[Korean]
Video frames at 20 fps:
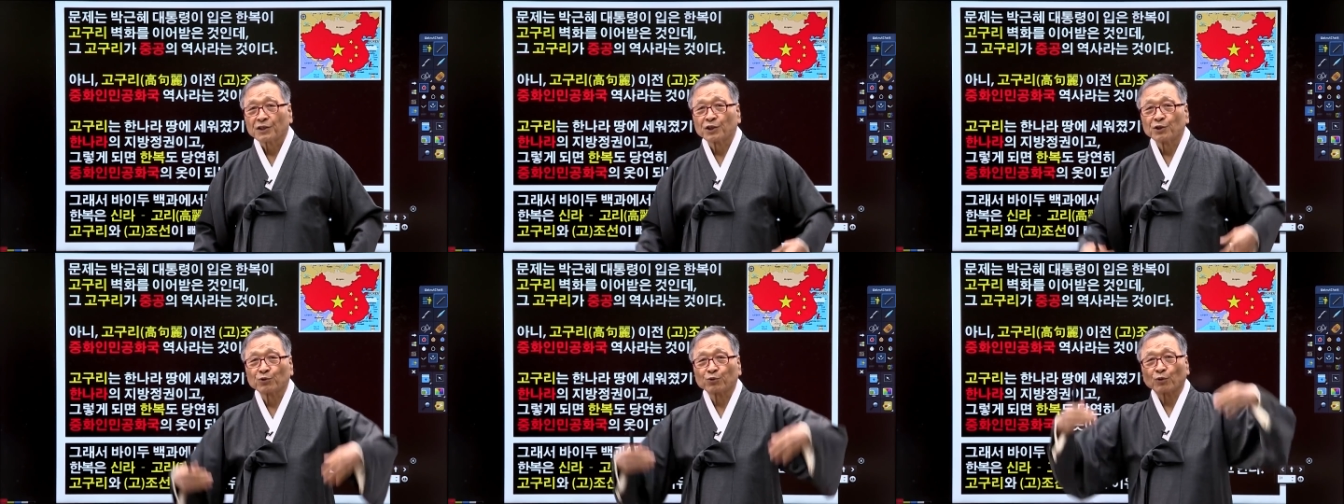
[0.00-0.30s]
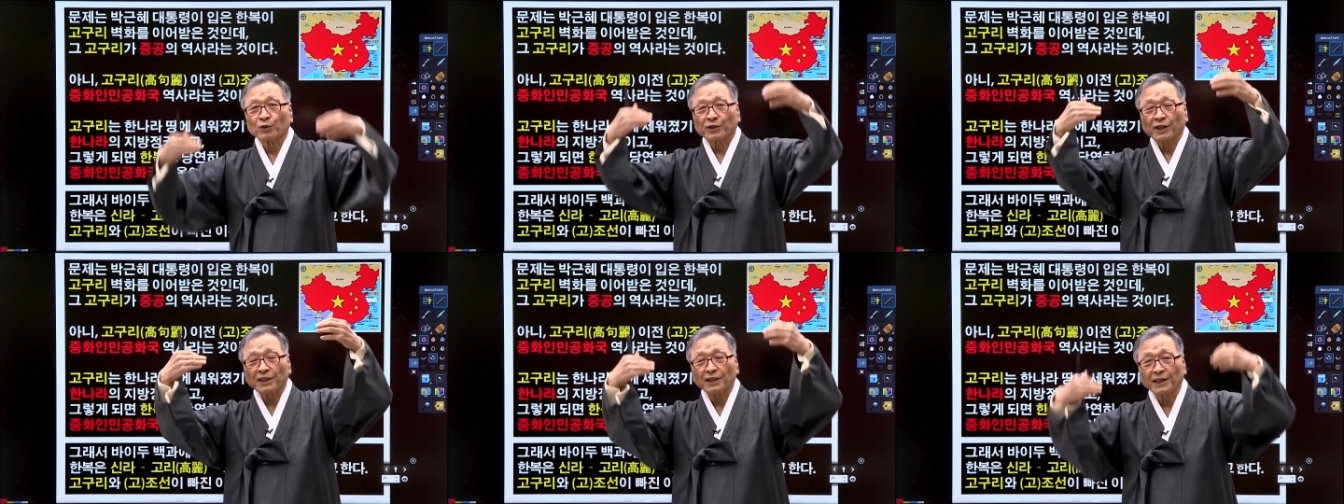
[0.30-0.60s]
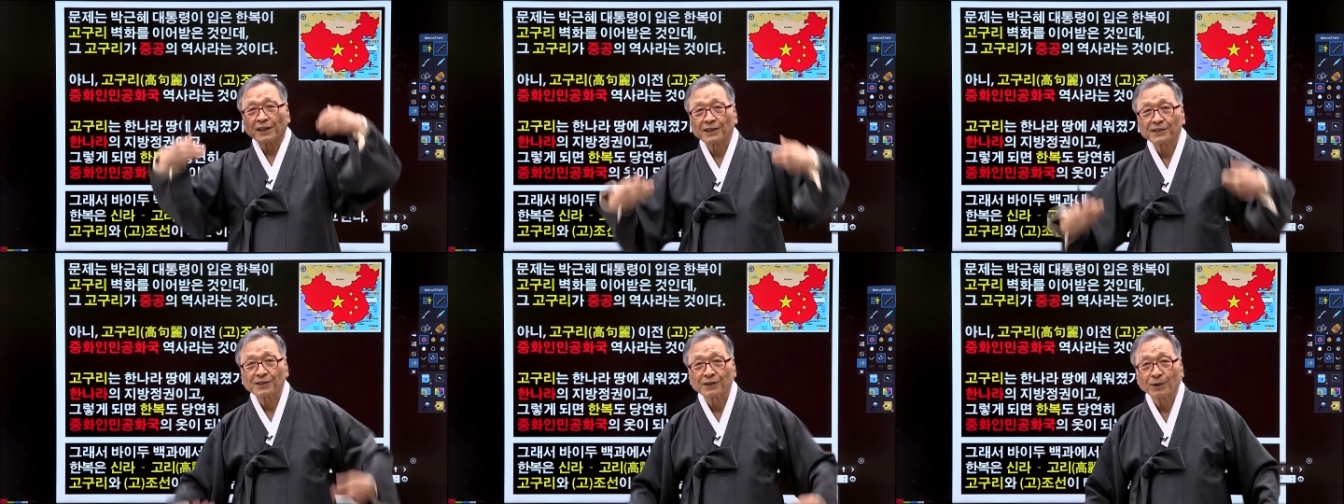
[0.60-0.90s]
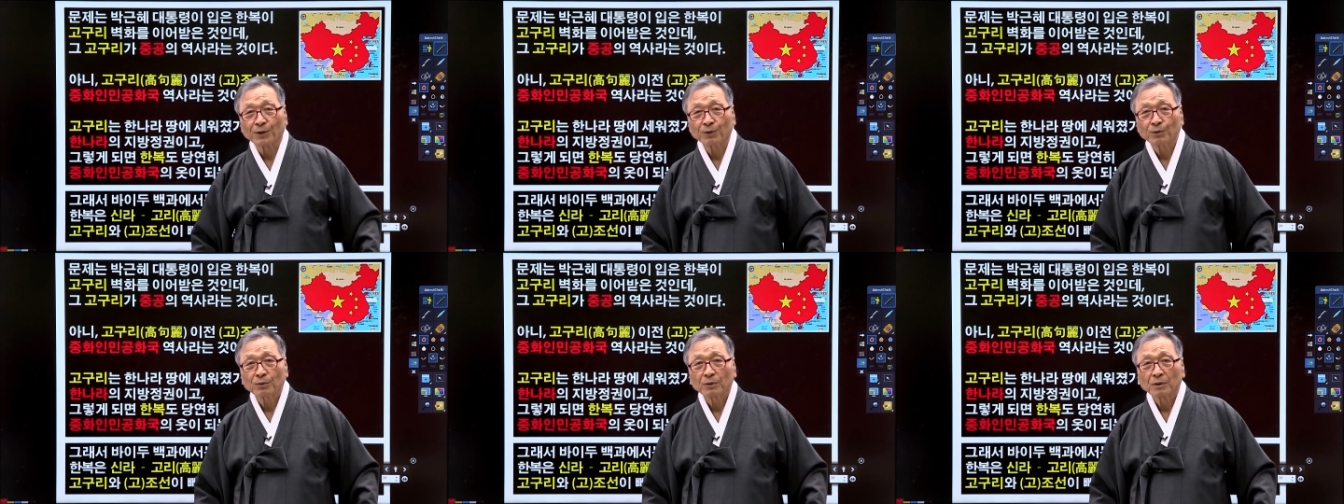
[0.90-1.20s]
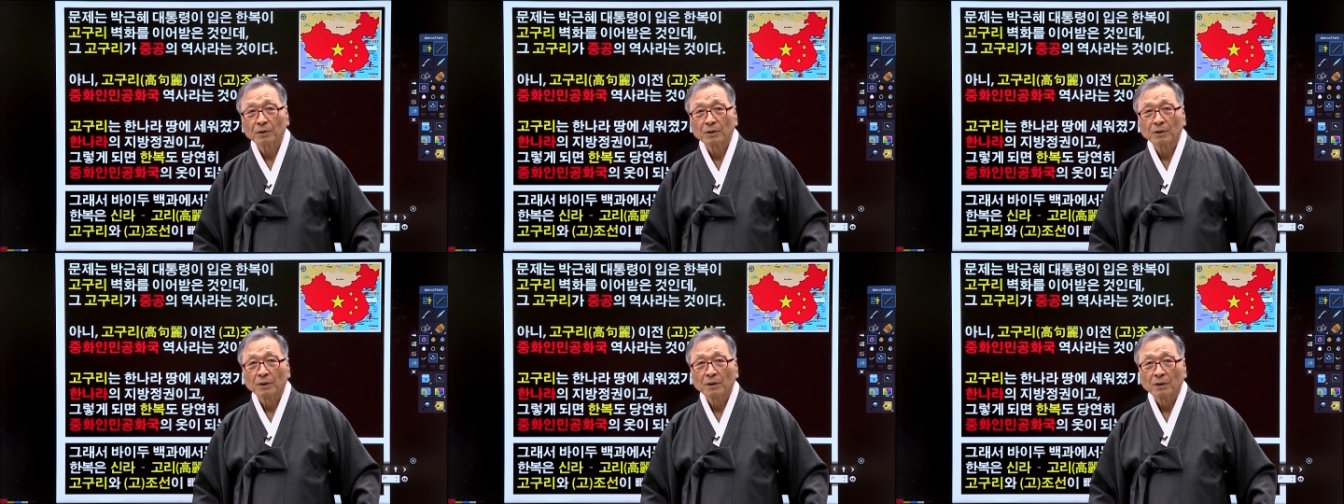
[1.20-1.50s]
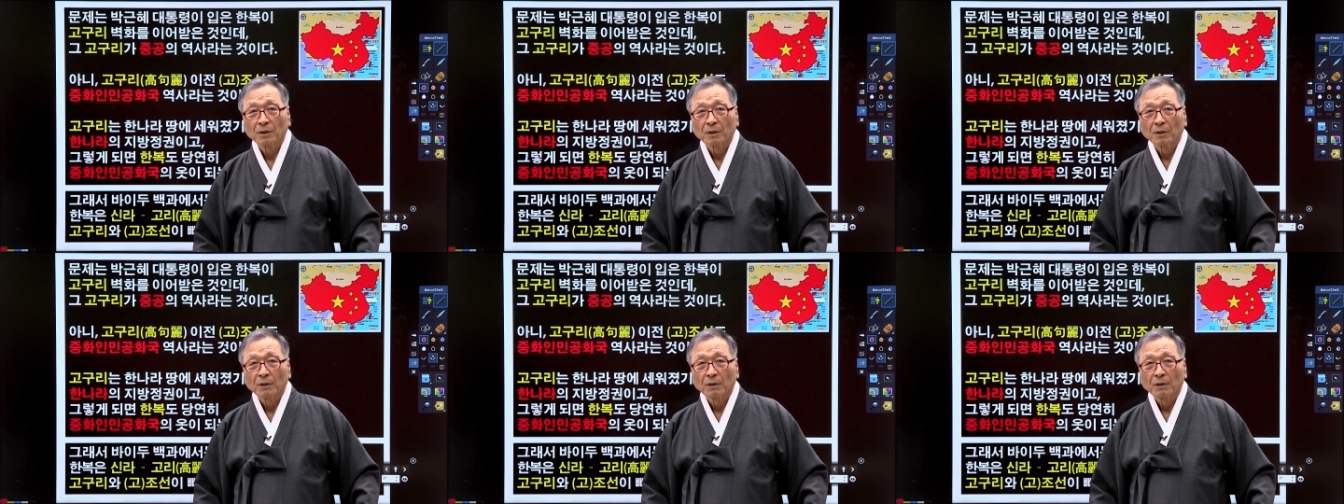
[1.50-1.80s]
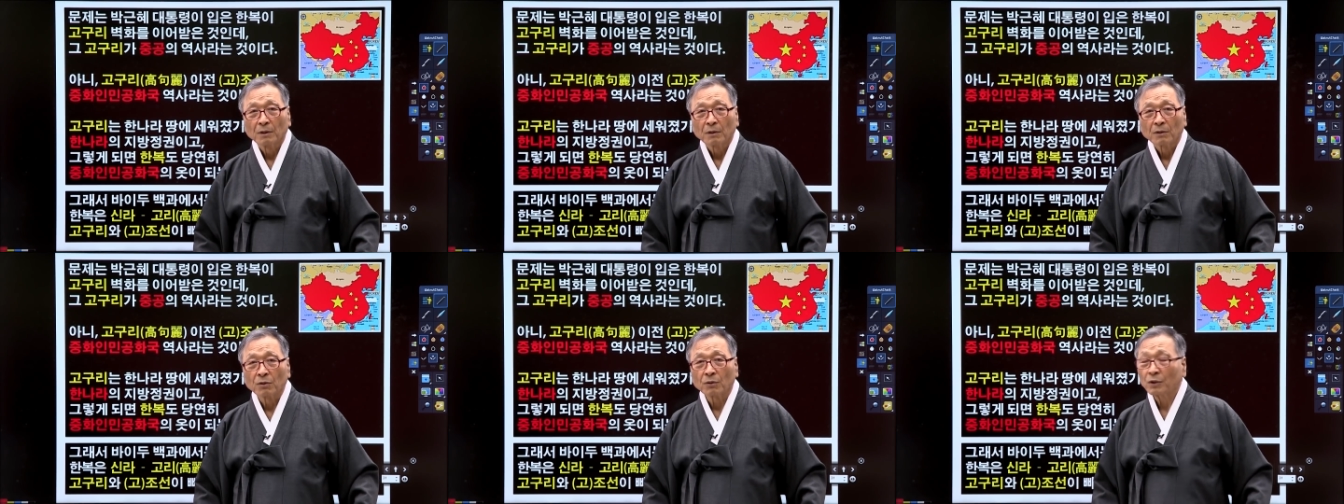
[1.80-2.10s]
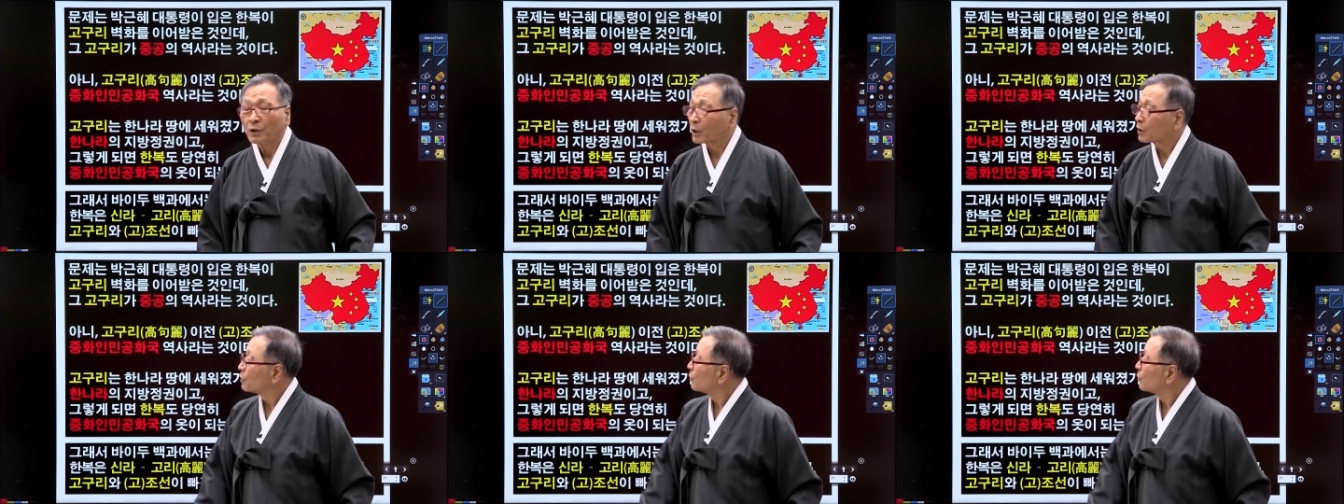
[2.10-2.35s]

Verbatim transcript: 전통을 찾아냈어요. 그런데